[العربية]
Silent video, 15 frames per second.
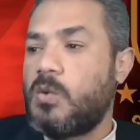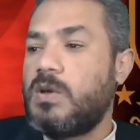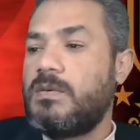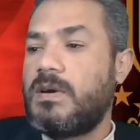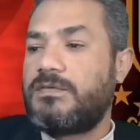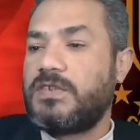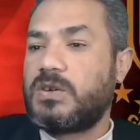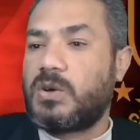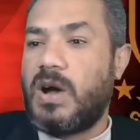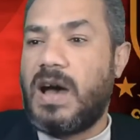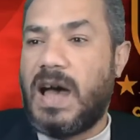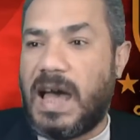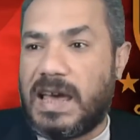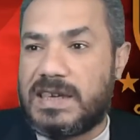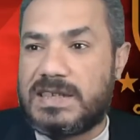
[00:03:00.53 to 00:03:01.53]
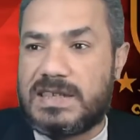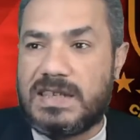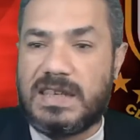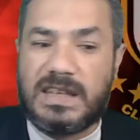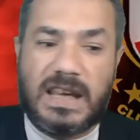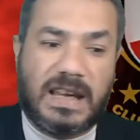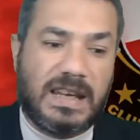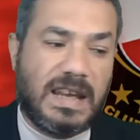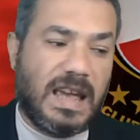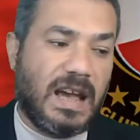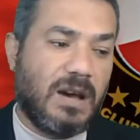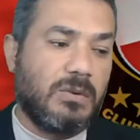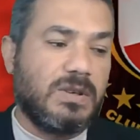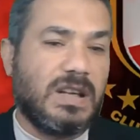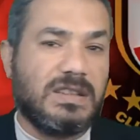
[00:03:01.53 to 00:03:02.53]
ويبقى في رعاه عايزينك
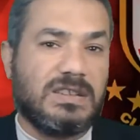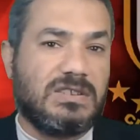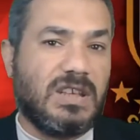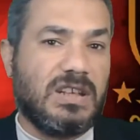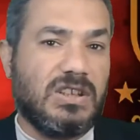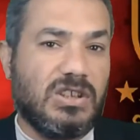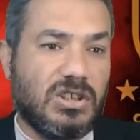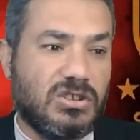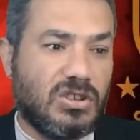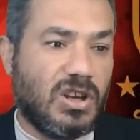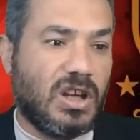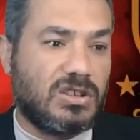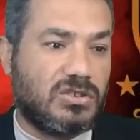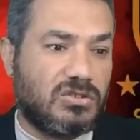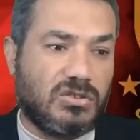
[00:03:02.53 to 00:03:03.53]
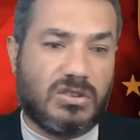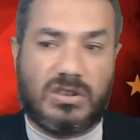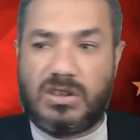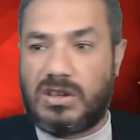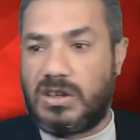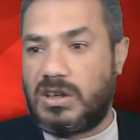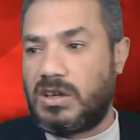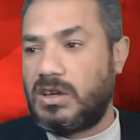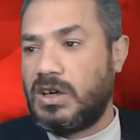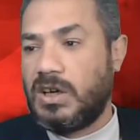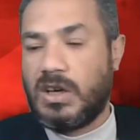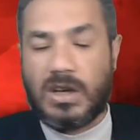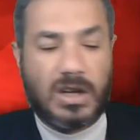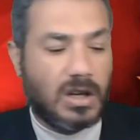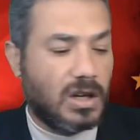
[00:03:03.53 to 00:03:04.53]
لا والنادي التاني يضغط آه،
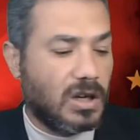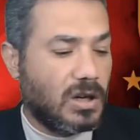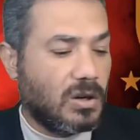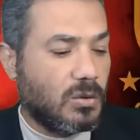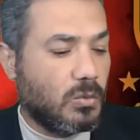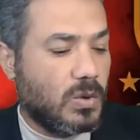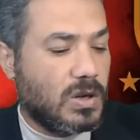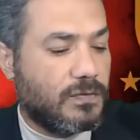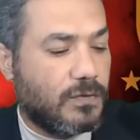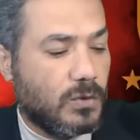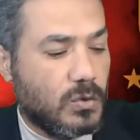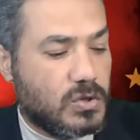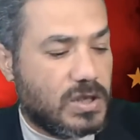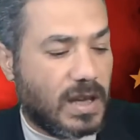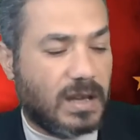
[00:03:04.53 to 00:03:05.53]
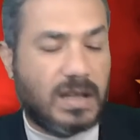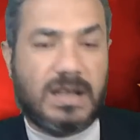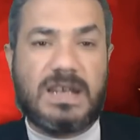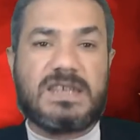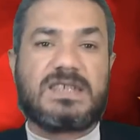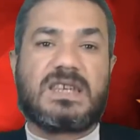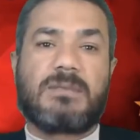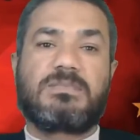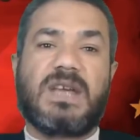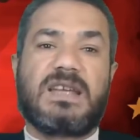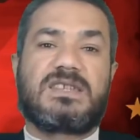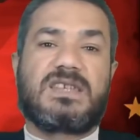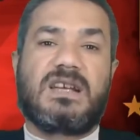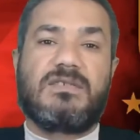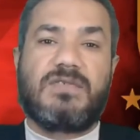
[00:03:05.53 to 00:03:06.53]
آه، وفلوسك لسه
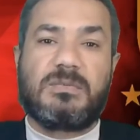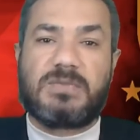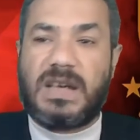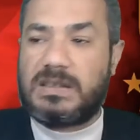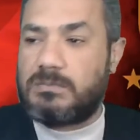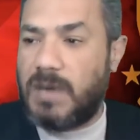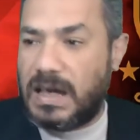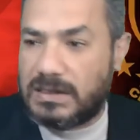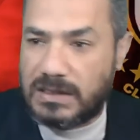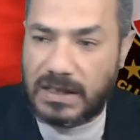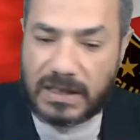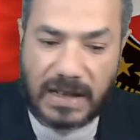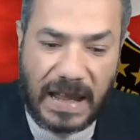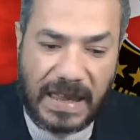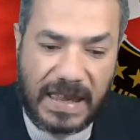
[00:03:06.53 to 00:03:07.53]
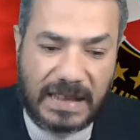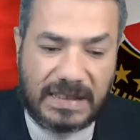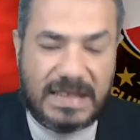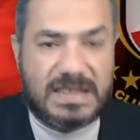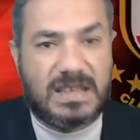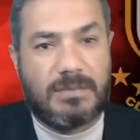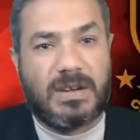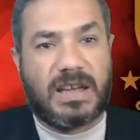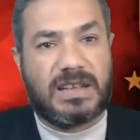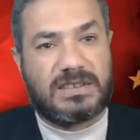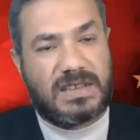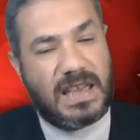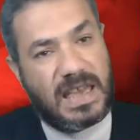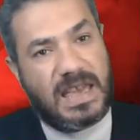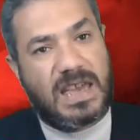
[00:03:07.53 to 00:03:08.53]
بتاعت السنه اللي بتاعت بعض الرعايات لسه ما
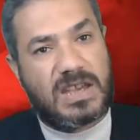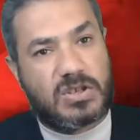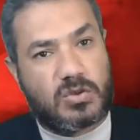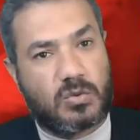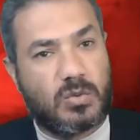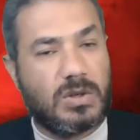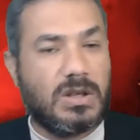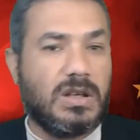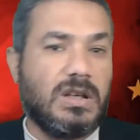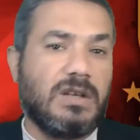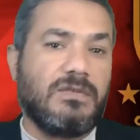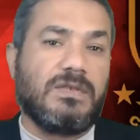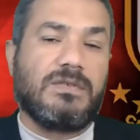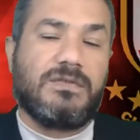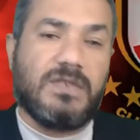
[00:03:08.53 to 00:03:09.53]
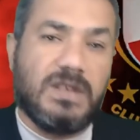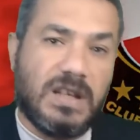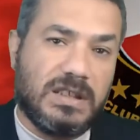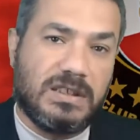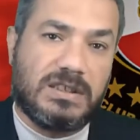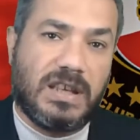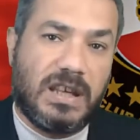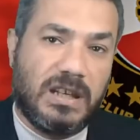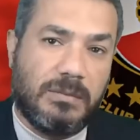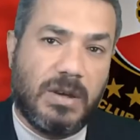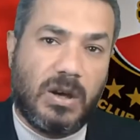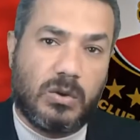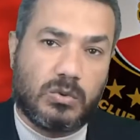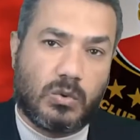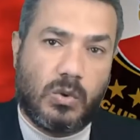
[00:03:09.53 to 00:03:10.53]
خدتهاش وفي نادي تاني
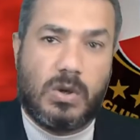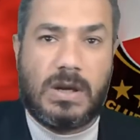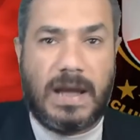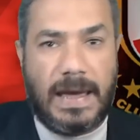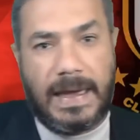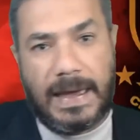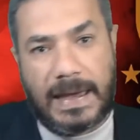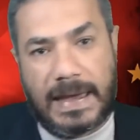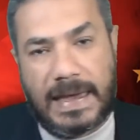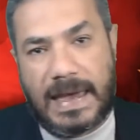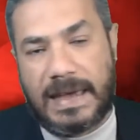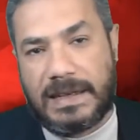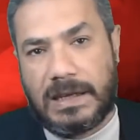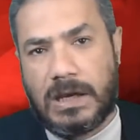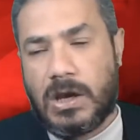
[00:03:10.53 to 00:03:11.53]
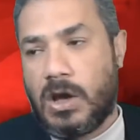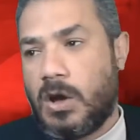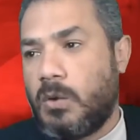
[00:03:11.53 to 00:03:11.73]
بياخد كل حاجه يعني